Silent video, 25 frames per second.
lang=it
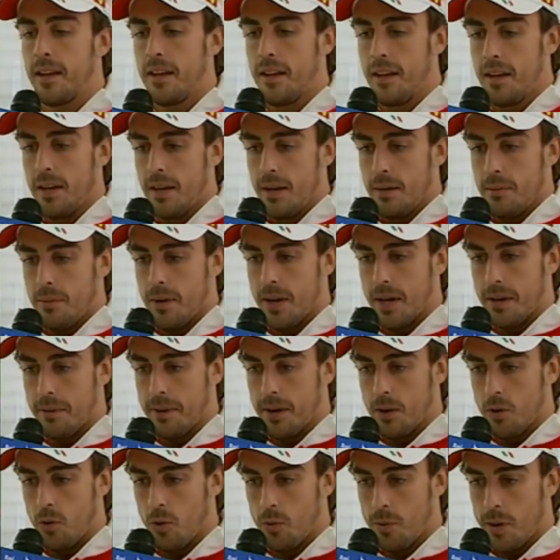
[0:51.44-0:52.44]
Poi arriva la
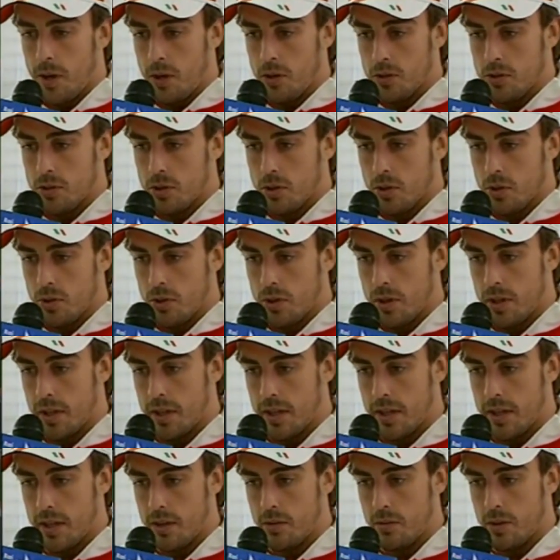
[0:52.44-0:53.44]
curva 8,
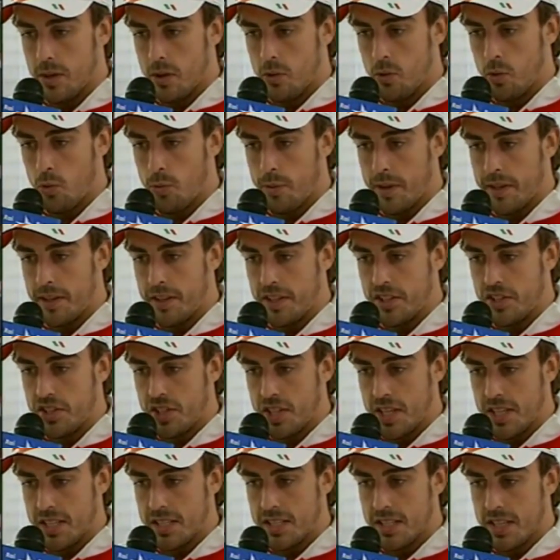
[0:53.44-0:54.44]
una curva in
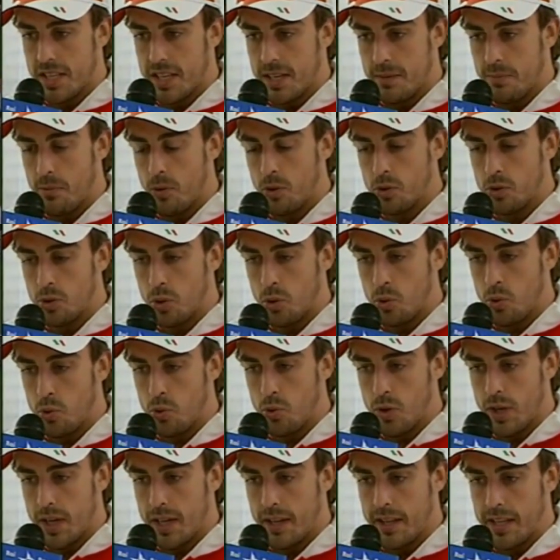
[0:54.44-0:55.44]
discesa, molto
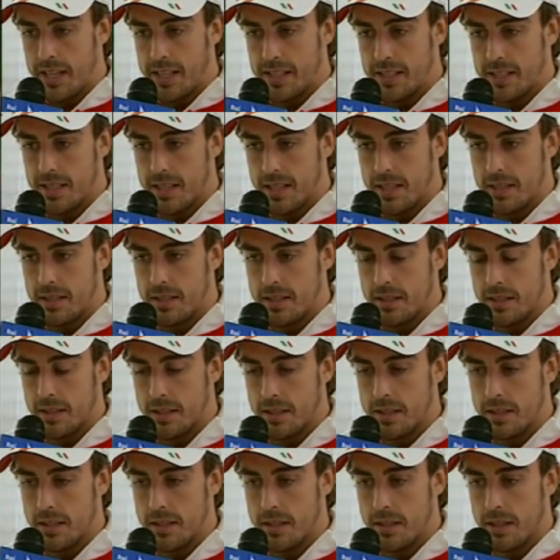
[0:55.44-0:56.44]
lunga a destra,
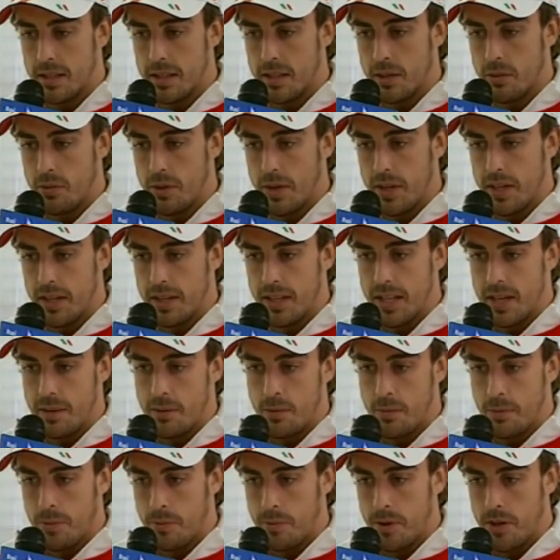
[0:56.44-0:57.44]
eh, qui andiamo
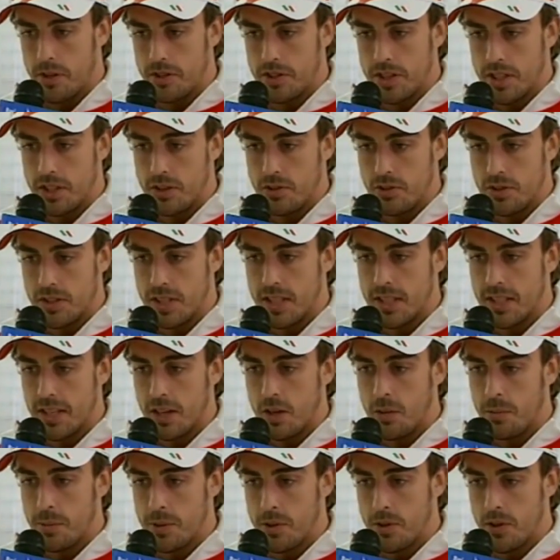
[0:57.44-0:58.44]
più o meno a 160
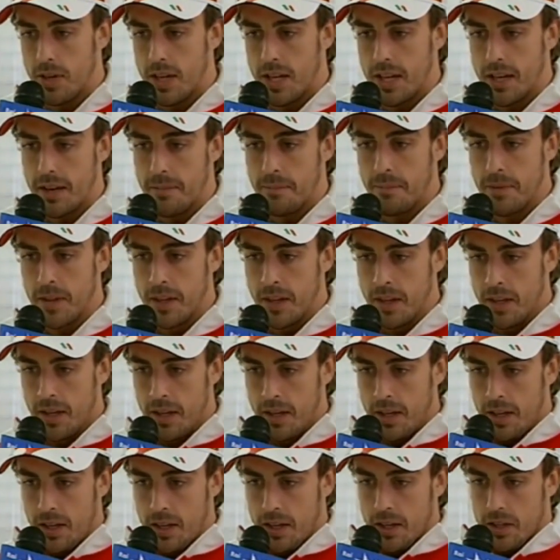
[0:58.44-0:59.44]
km/h
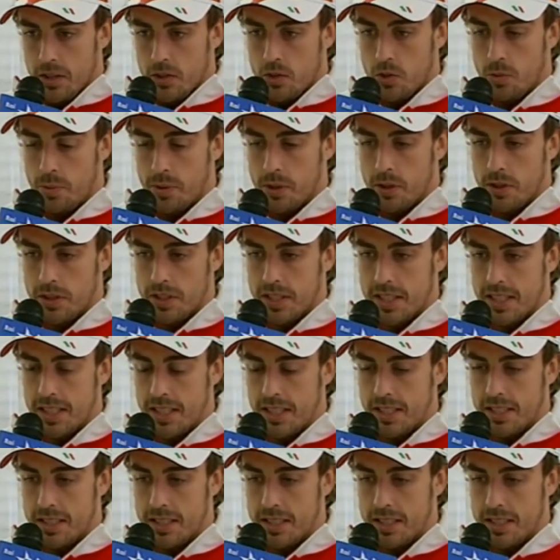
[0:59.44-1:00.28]
subito a sinistra